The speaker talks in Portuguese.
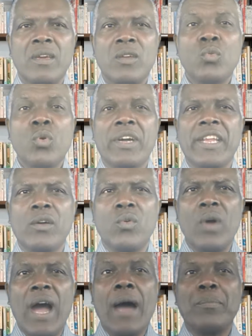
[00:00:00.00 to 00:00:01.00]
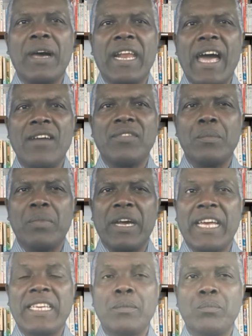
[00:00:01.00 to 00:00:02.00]
No grego, a palavra
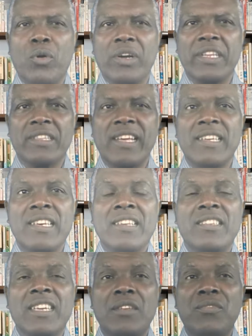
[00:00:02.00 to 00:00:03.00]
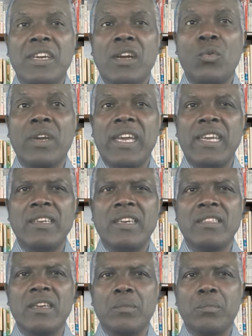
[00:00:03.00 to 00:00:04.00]
para hipócrita significa alguém que
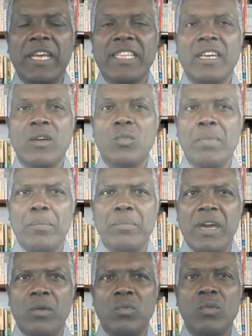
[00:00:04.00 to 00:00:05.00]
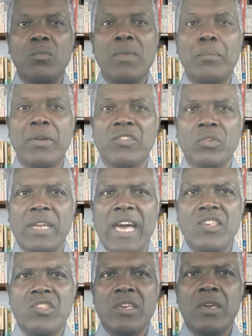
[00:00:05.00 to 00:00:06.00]
interpreta um papel, uma
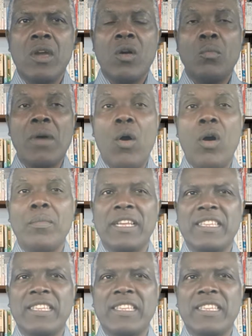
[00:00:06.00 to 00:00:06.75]
personagem, uma obra